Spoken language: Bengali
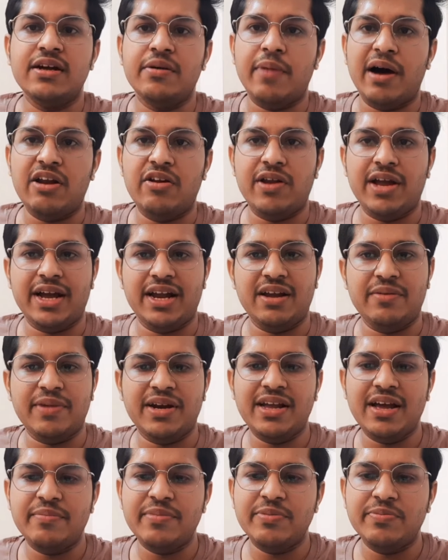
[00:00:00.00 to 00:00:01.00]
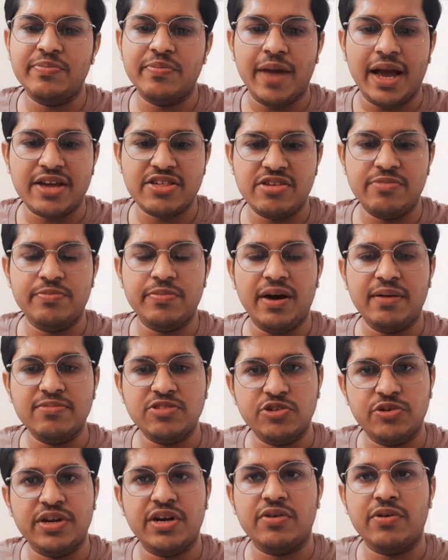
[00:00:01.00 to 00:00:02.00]
ভালো লাগে না মানে আমি ম্যাক্সিমাম
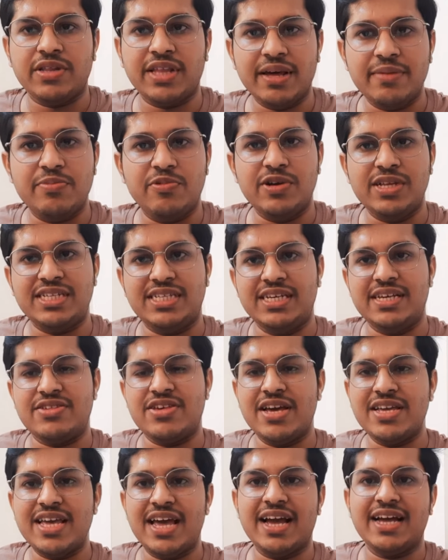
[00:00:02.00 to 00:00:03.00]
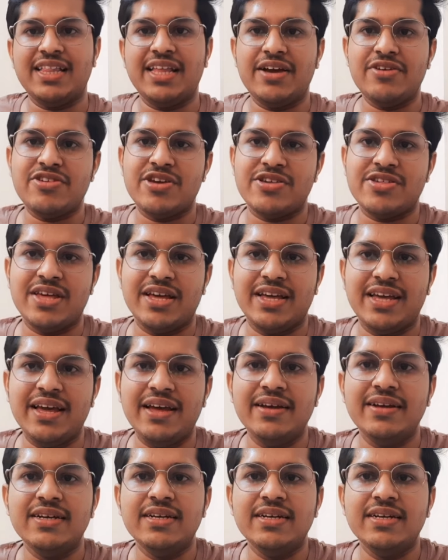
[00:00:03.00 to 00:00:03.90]
জোনের কথাই বলছি সেই জায়গা থেকে শেষে গিয়ে